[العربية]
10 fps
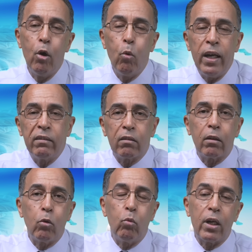وأن
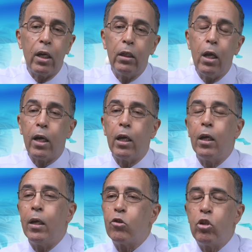تتطور إلى
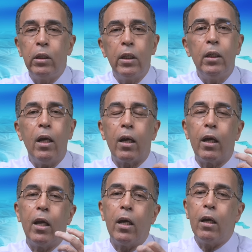خلايا جلدية
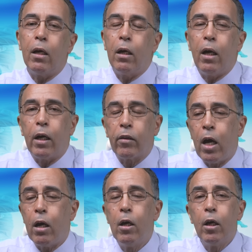خلايا
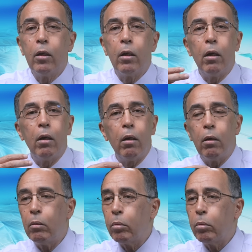أعضاء آه،